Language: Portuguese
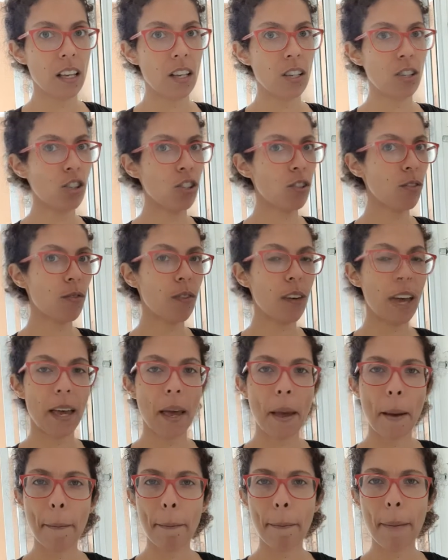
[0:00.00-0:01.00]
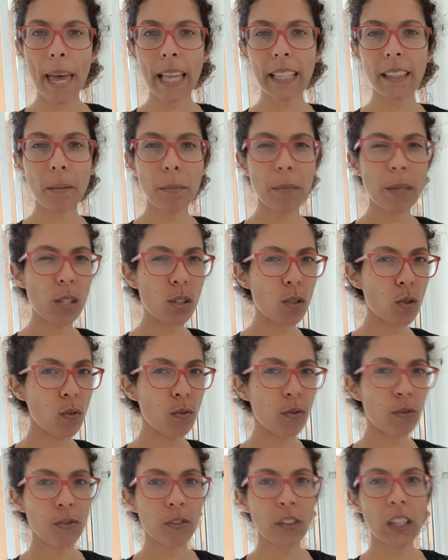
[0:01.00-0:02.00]
tiver
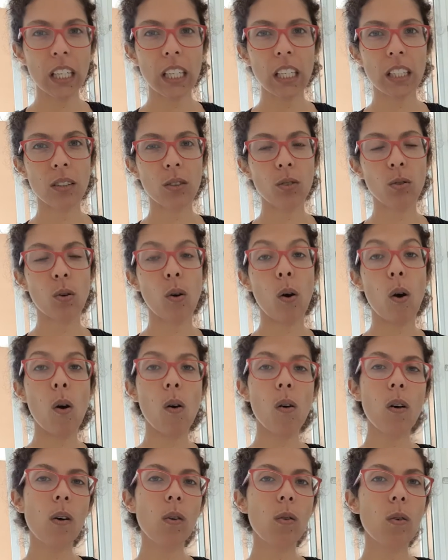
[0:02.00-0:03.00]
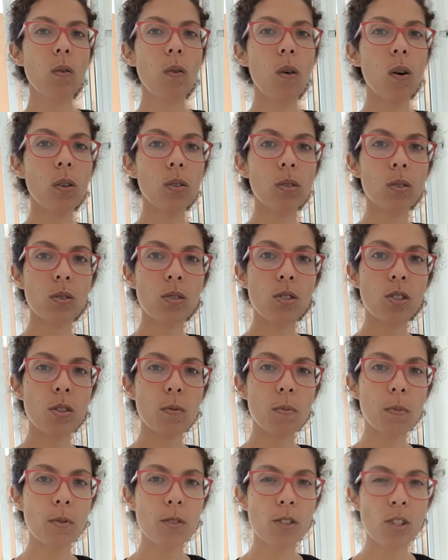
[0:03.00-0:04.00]
metabisulfito ou algum outro
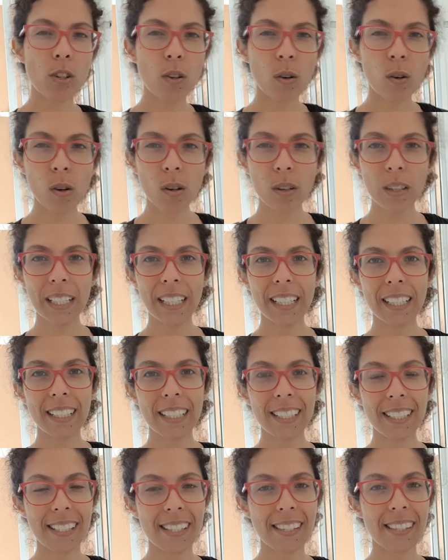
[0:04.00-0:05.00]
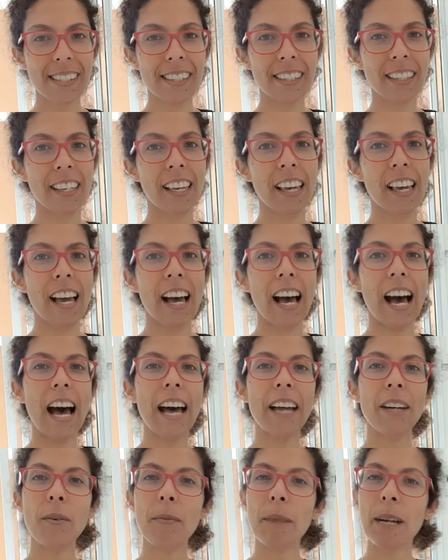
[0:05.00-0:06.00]
tipo de corante,
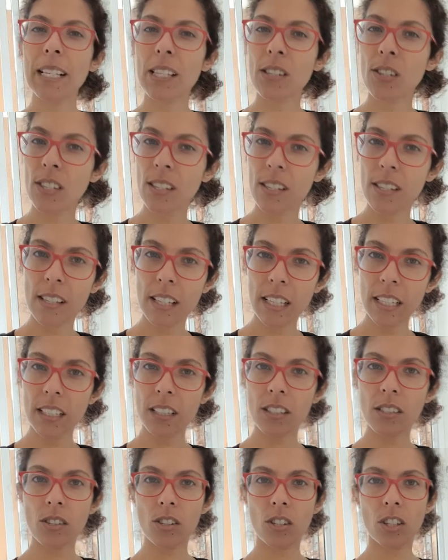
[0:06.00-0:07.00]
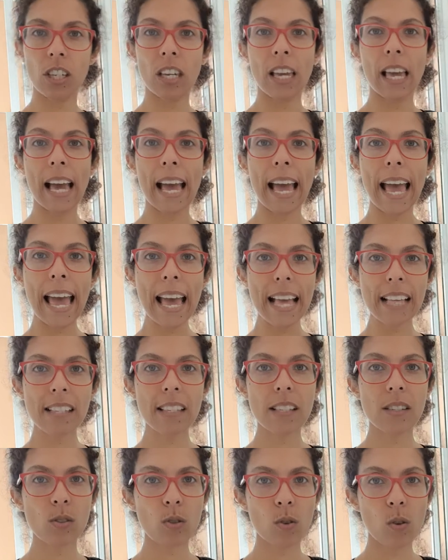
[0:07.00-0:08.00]
aromatizante,
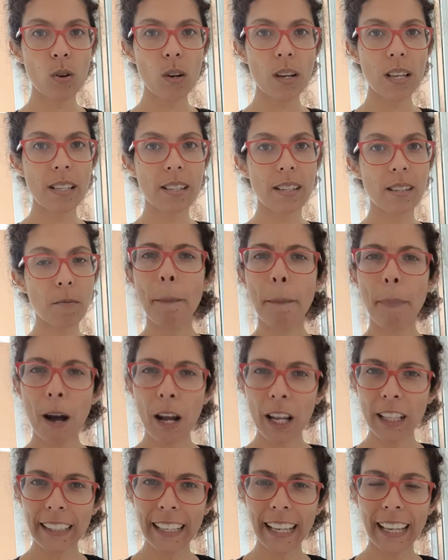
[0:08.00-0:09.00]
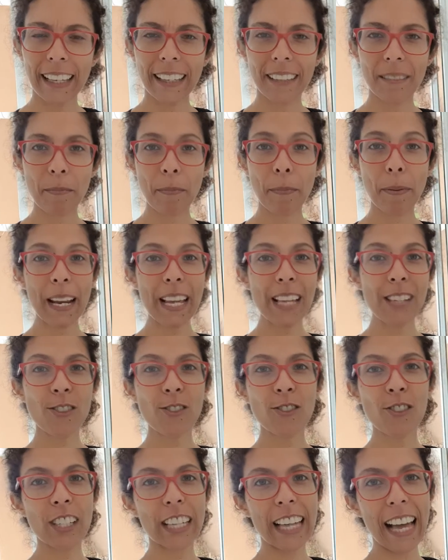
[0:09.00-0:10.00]
essas coisas podem
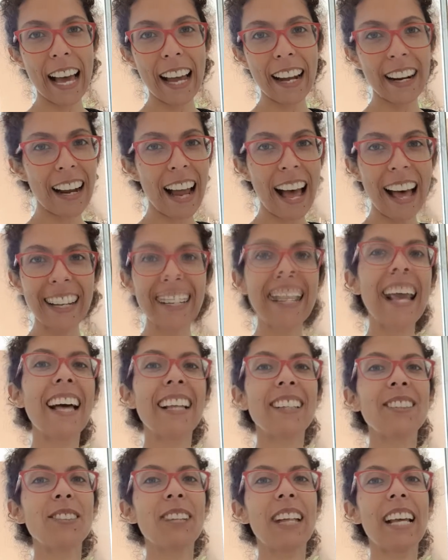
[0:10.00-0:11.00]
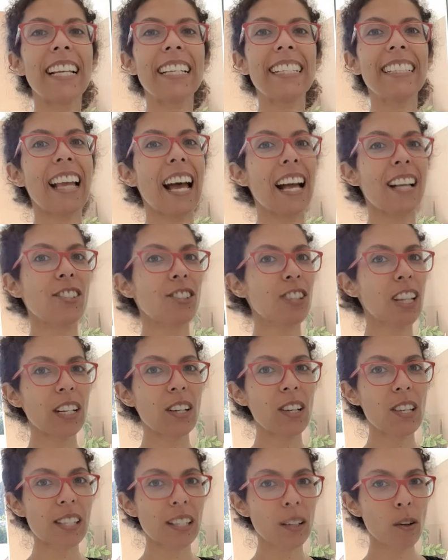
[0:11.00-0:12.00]
prejudicar a naturalidade da
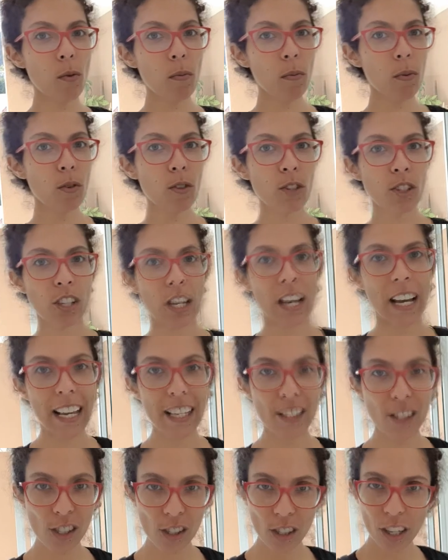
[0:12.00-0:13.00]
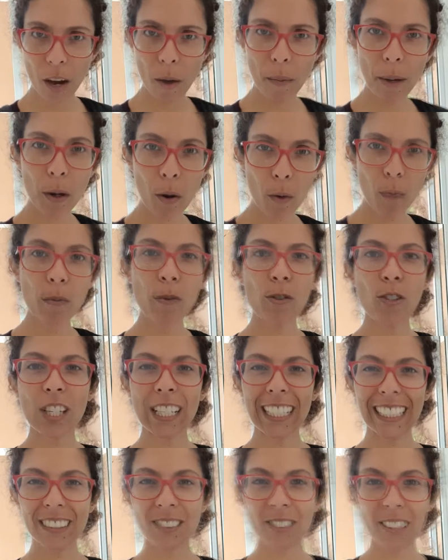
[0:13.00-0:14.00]
nossa kombucha. A gente quer uma kombucha
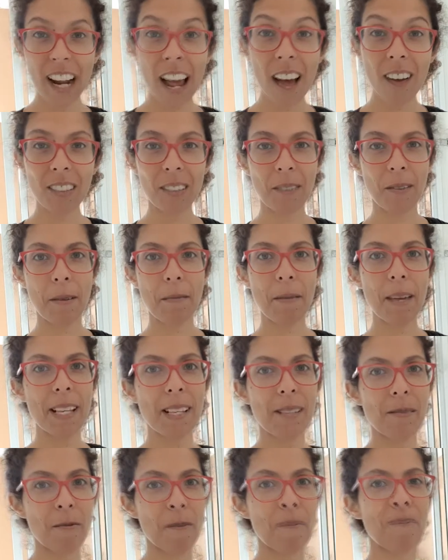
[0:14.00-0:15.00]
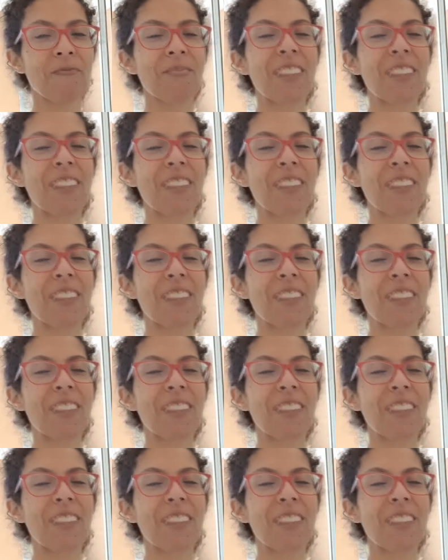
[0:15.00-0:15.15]
natural, não é mesmo?